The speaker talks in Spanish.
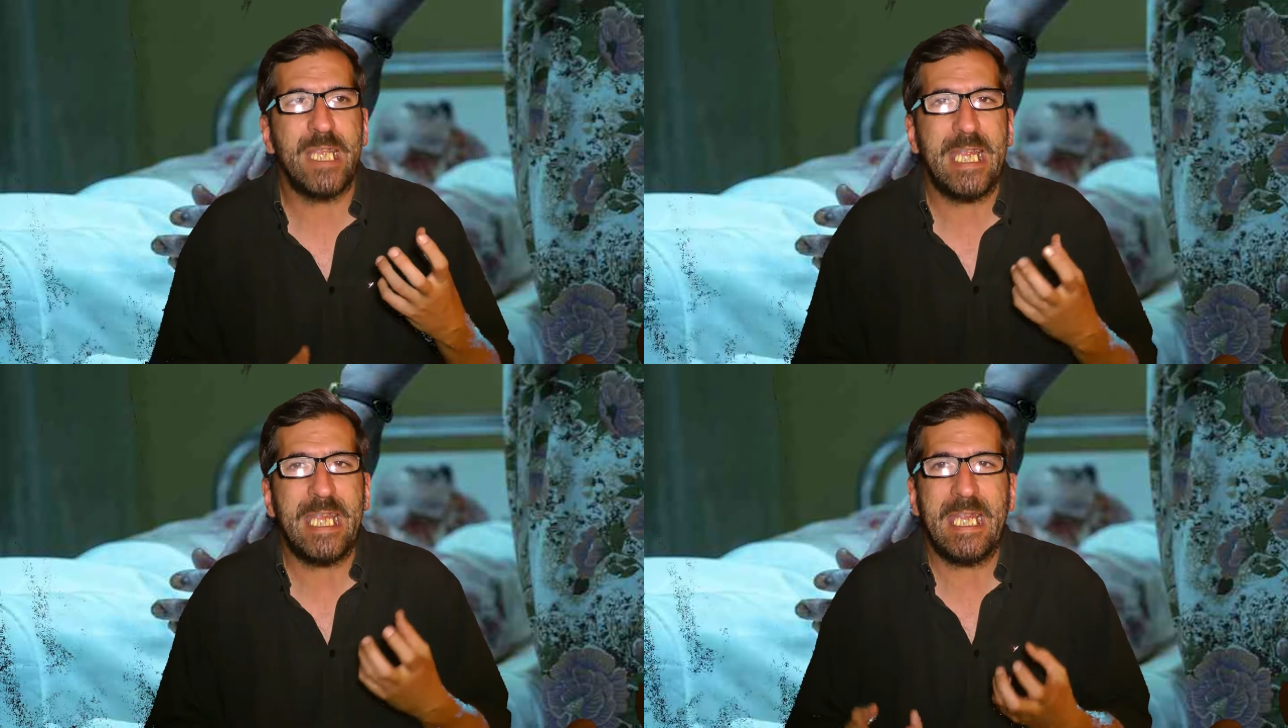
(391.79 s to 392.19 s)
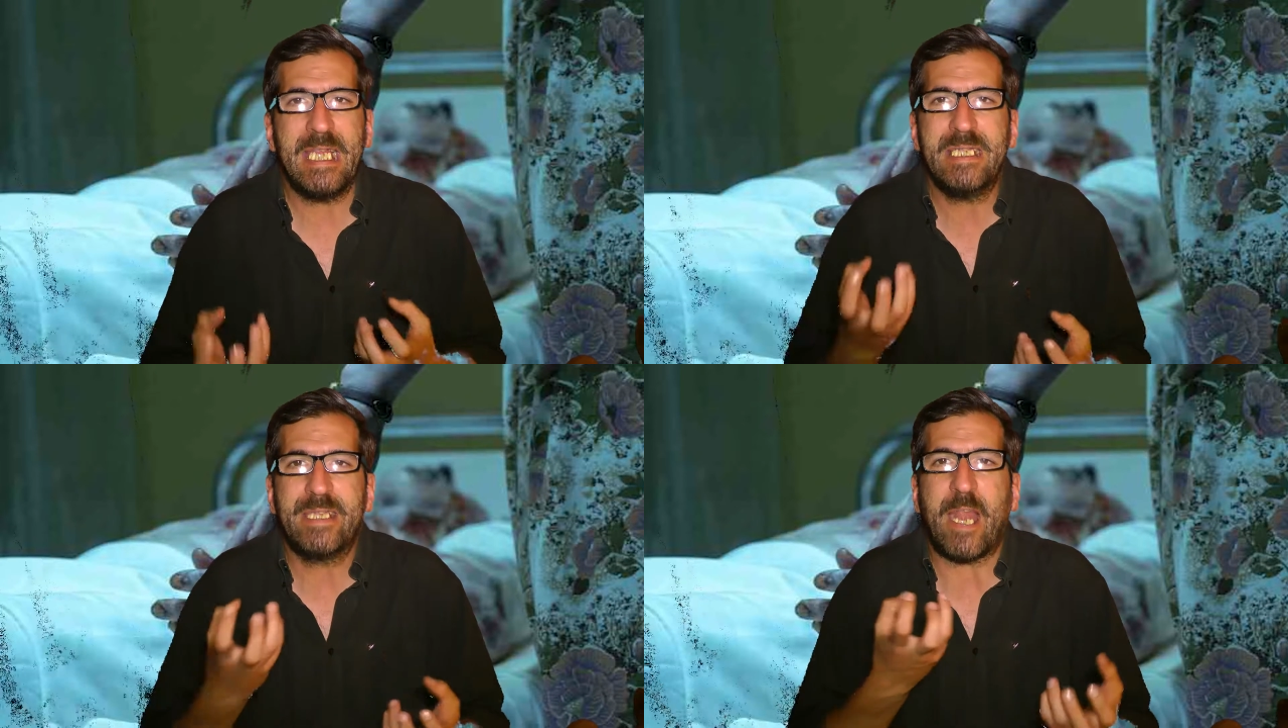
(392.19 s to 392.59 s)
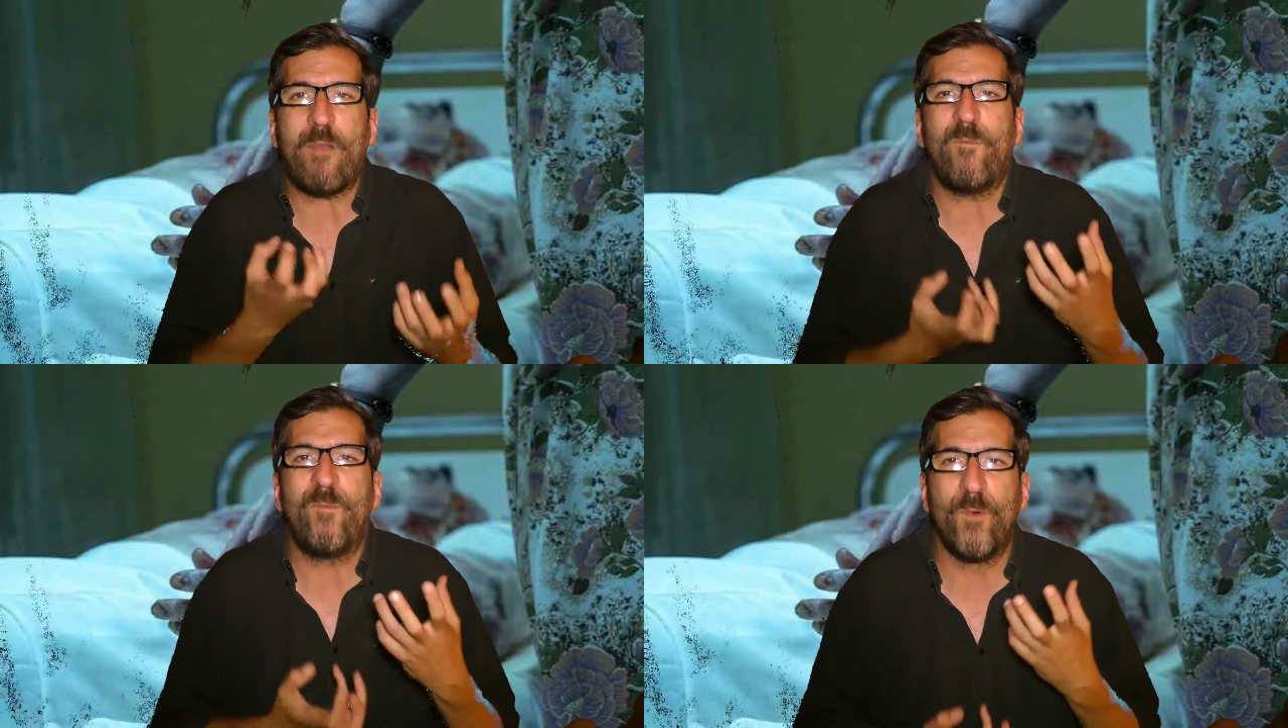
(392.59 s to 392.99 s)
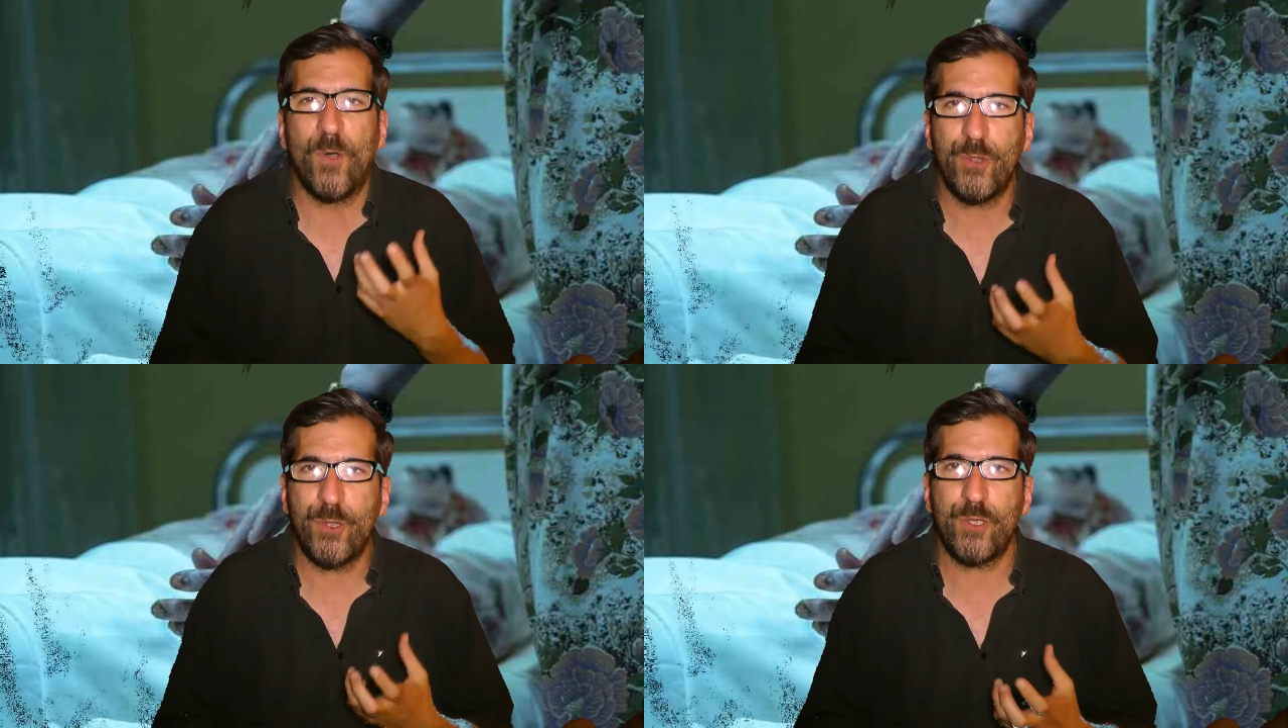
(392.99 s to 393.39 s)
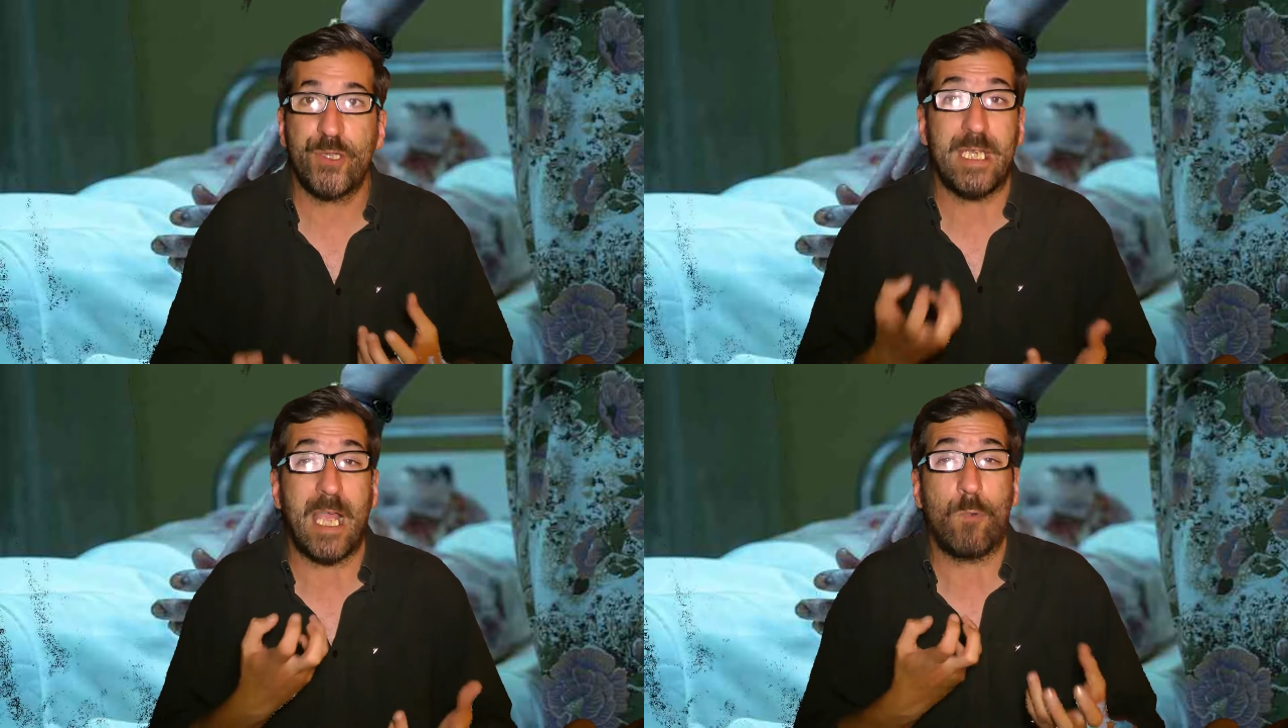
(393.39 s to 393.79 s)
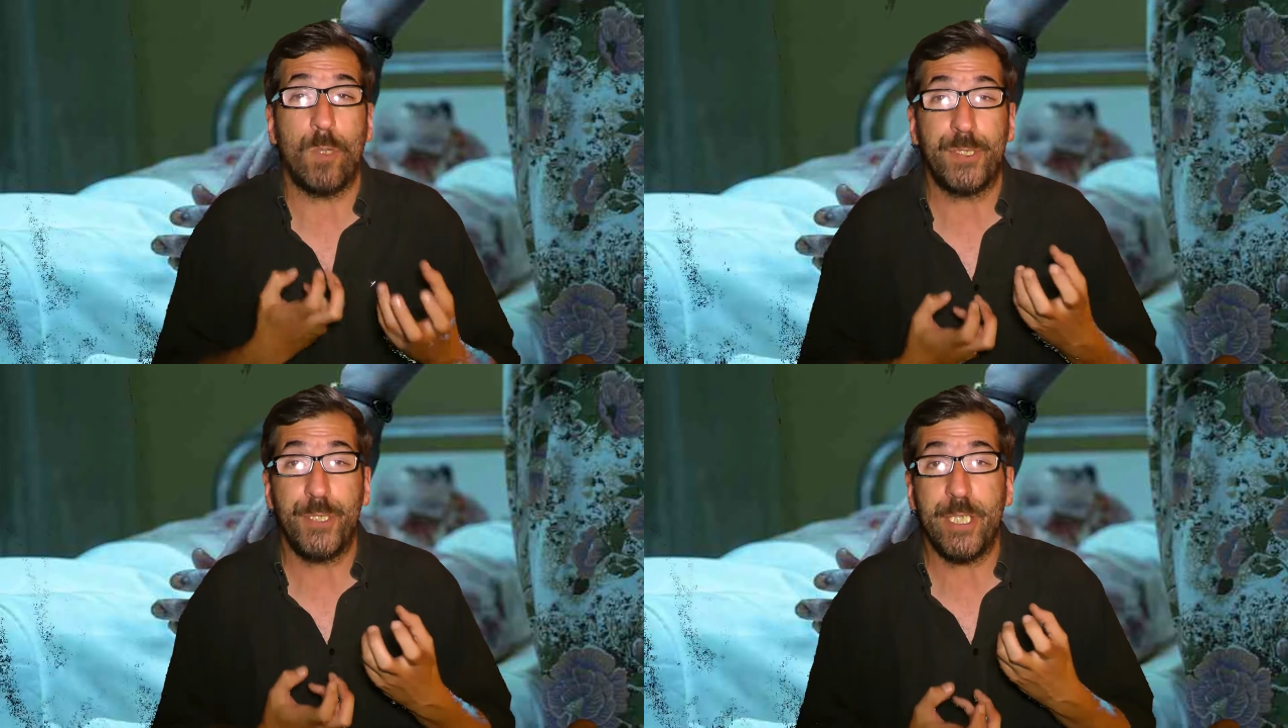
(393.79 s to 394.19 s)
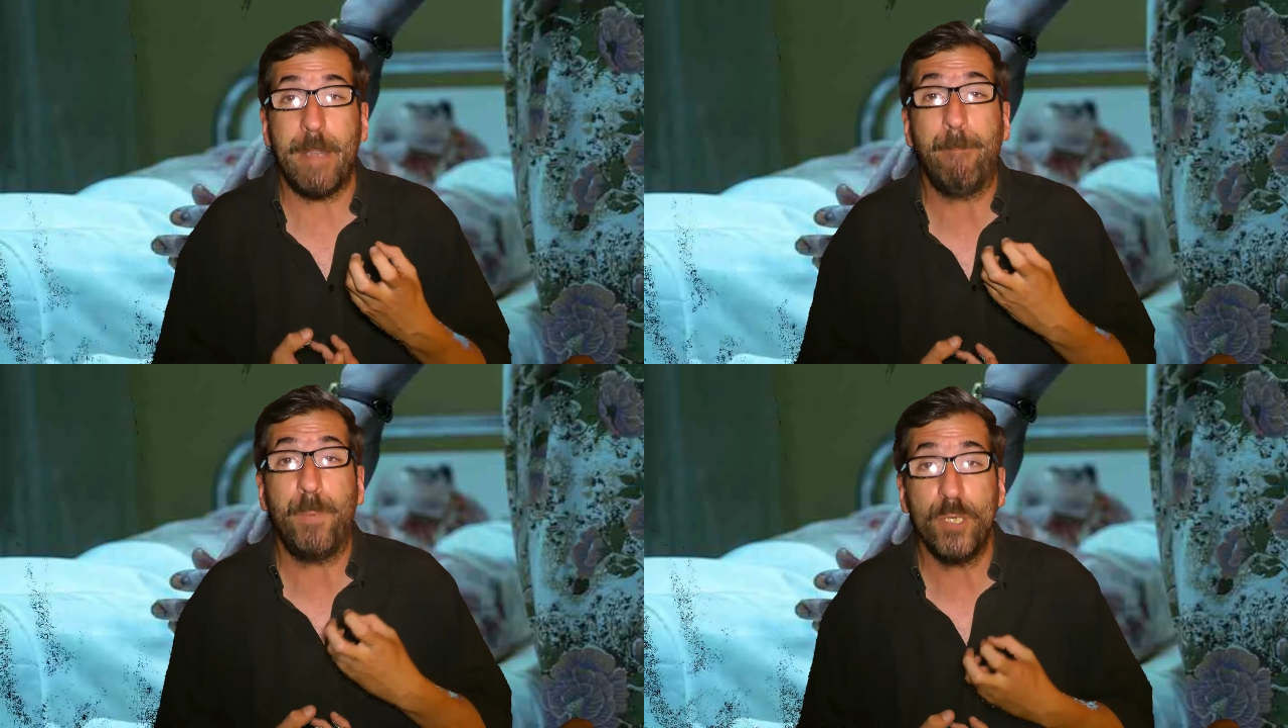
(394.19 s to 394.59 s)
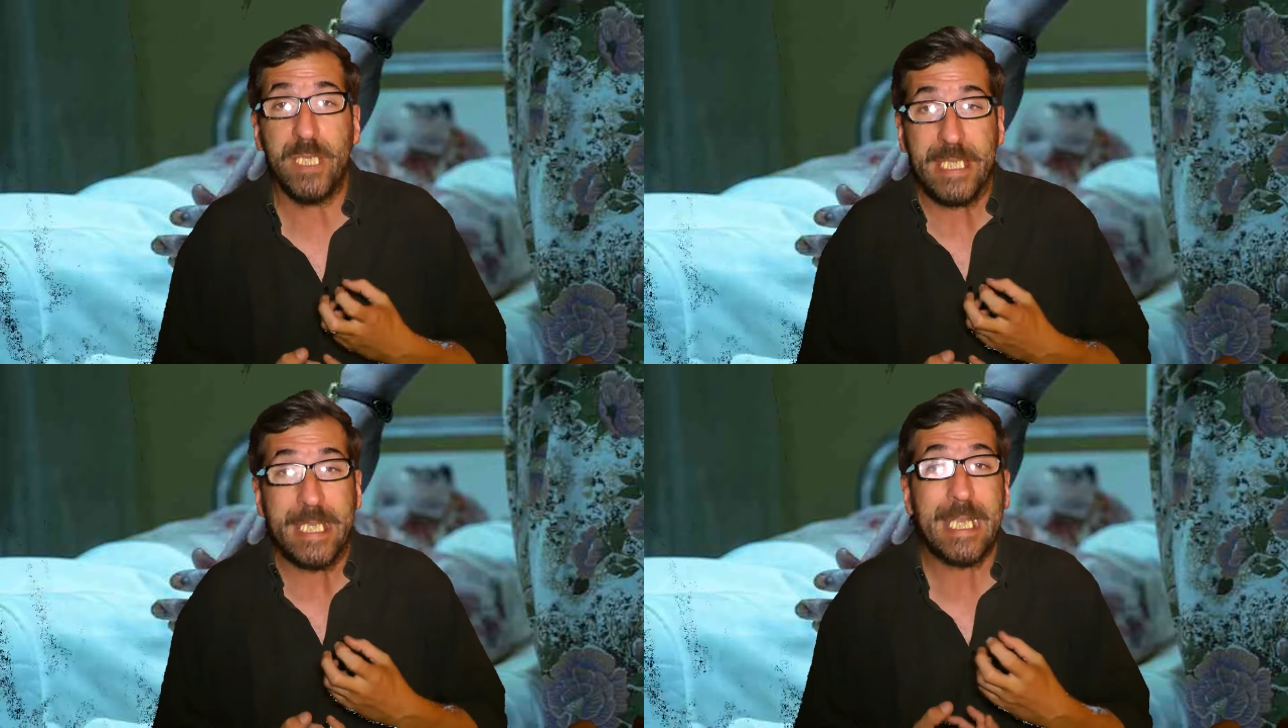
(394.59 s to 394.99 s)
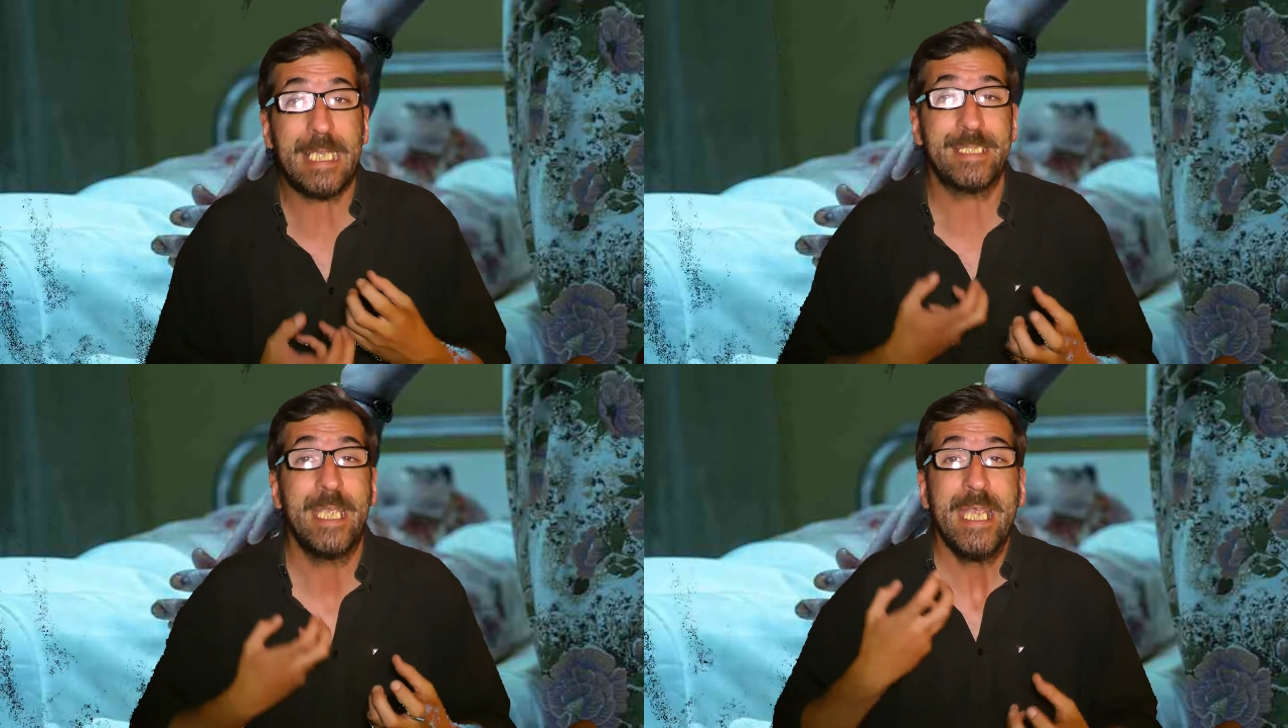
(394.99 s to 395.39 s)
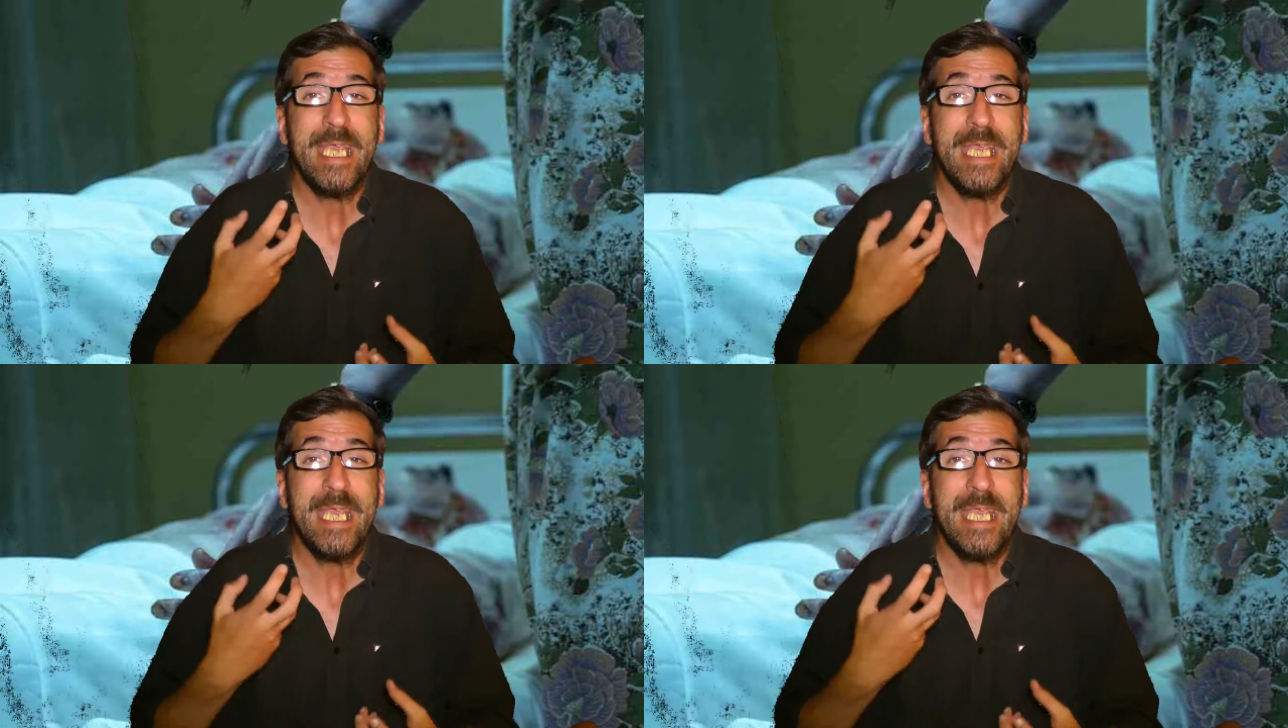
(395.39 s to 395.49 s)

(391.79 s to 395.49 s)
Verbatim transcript: el trasfondo de las cuestiones políticas